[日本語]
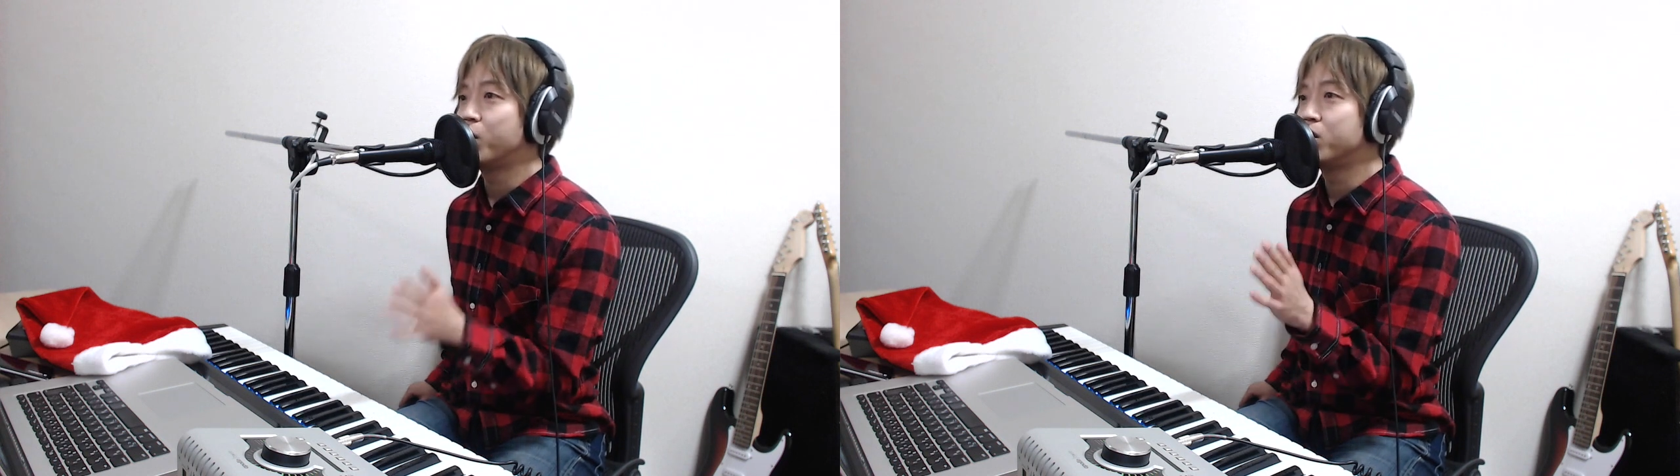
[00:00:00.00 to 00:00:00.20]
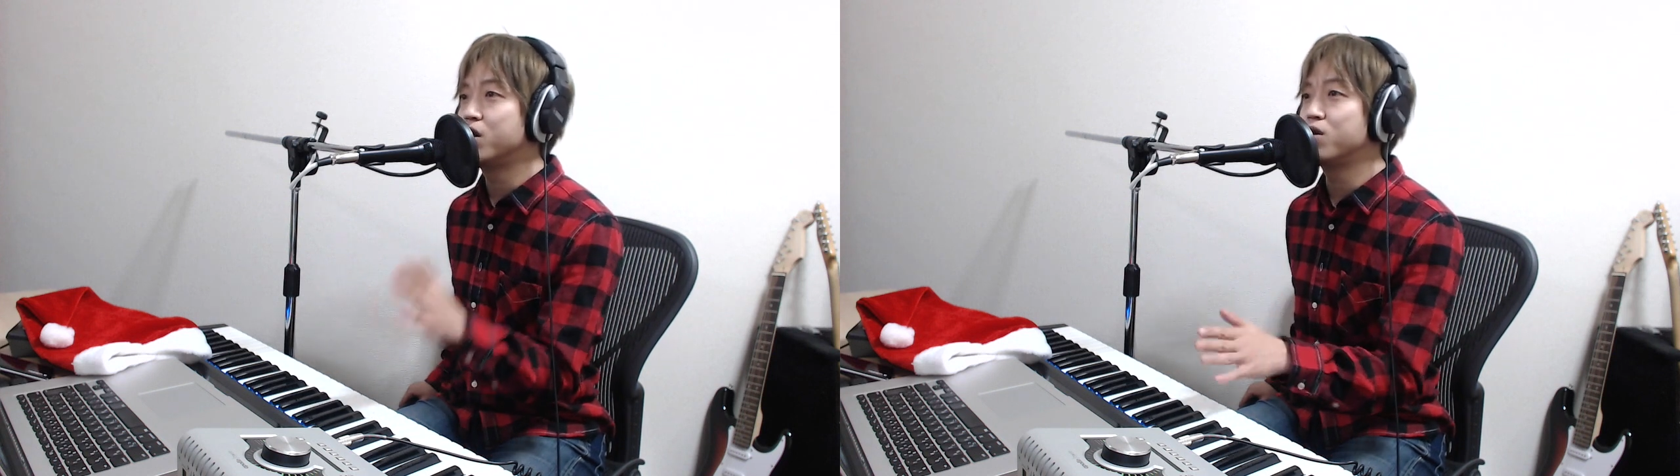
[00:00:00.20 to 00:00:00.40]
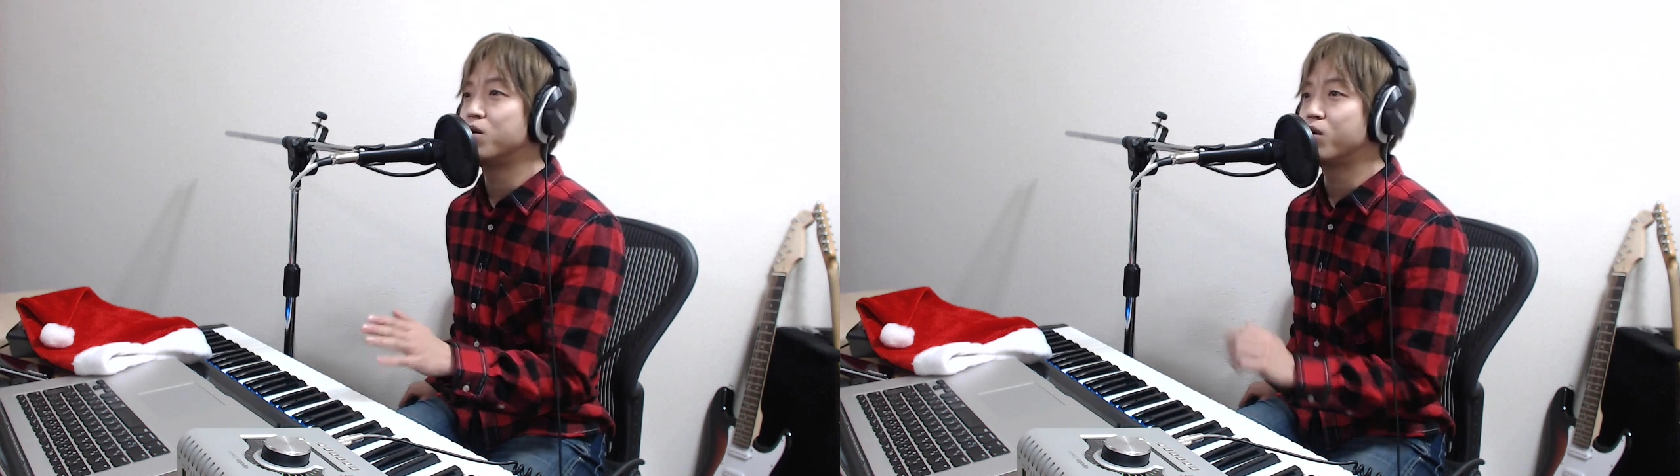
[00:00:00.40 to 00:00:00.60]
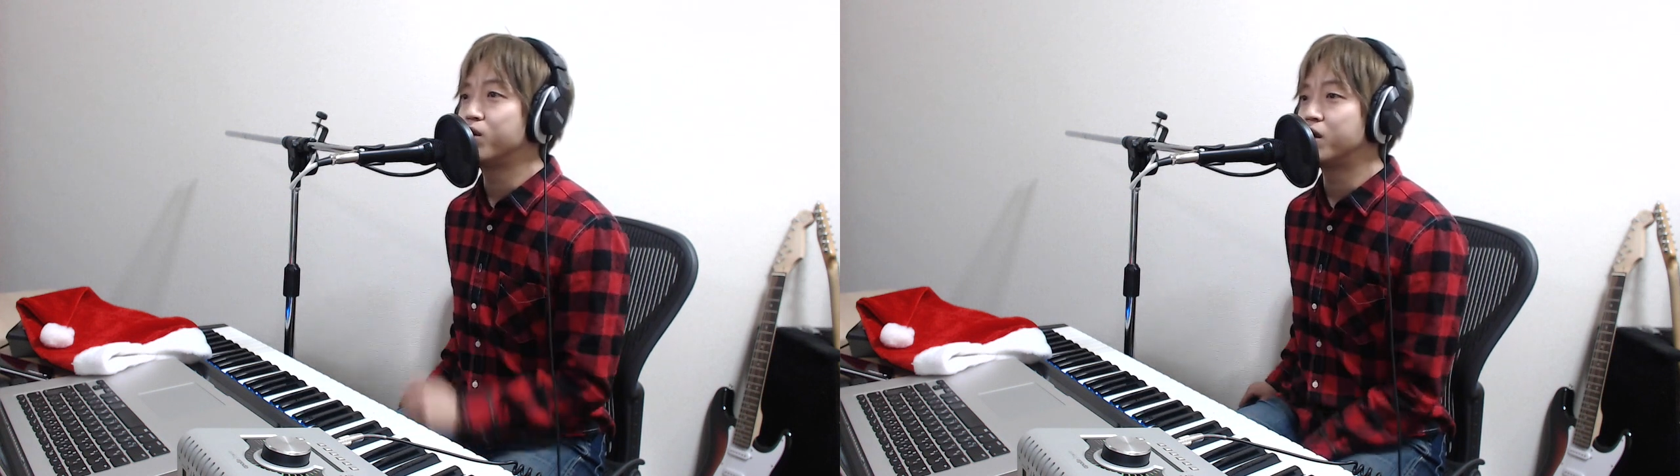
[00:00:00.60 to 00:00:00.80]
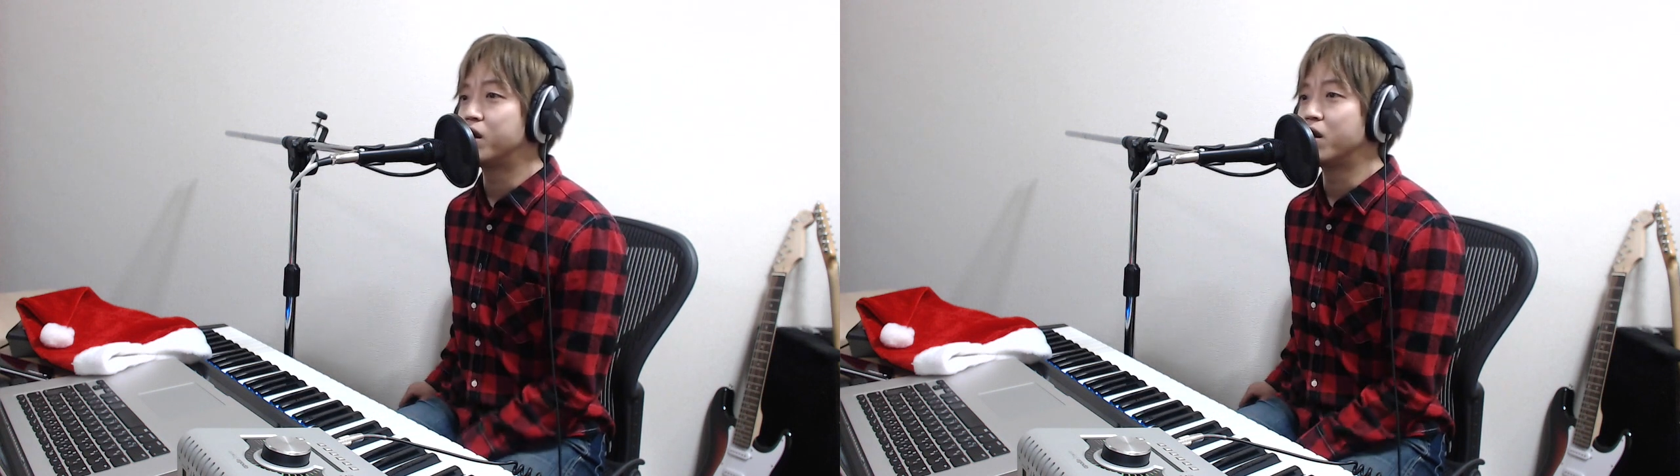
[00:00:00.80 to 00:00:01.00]
も
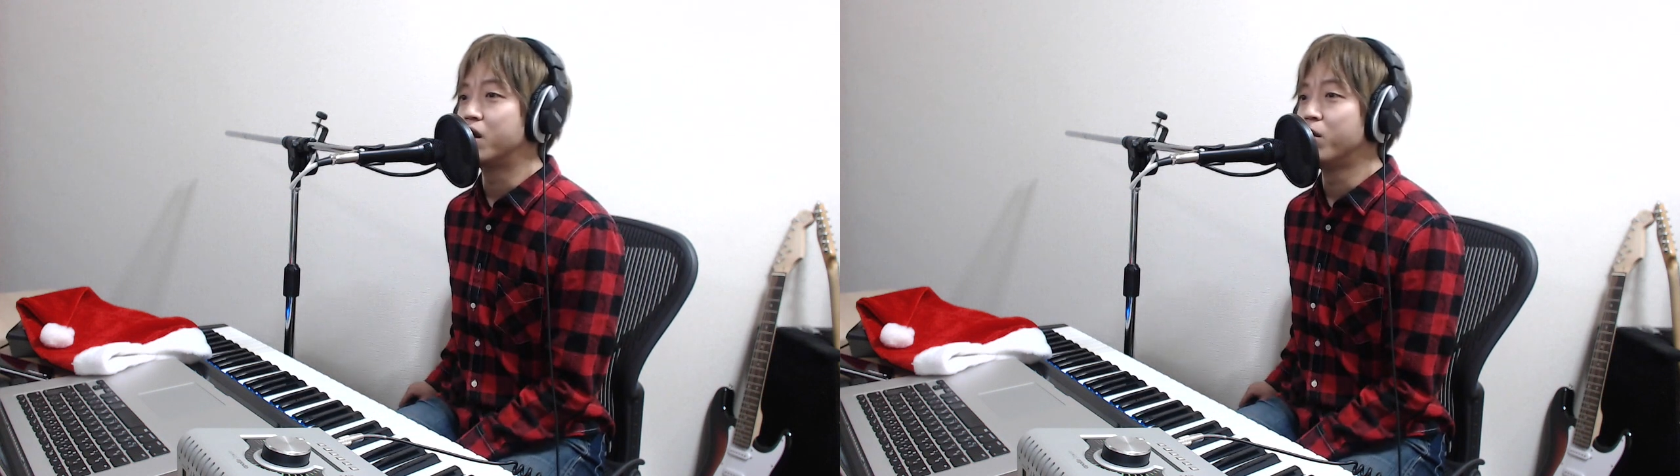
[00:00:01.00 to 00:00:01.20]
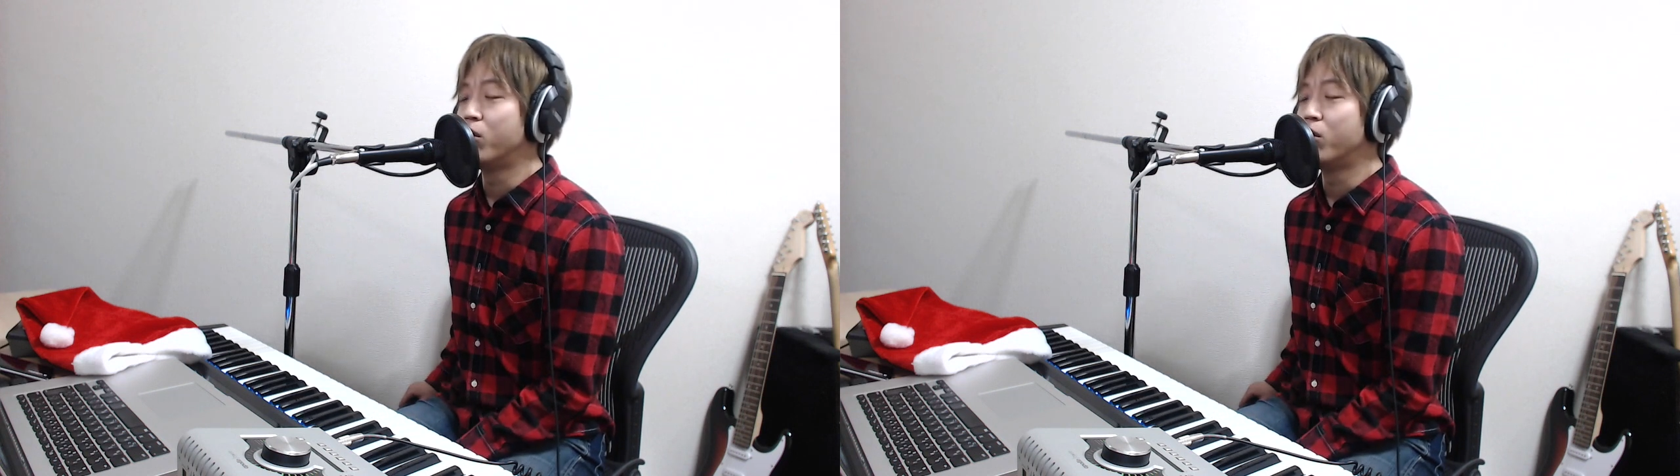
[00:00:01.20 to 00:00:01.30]
26日って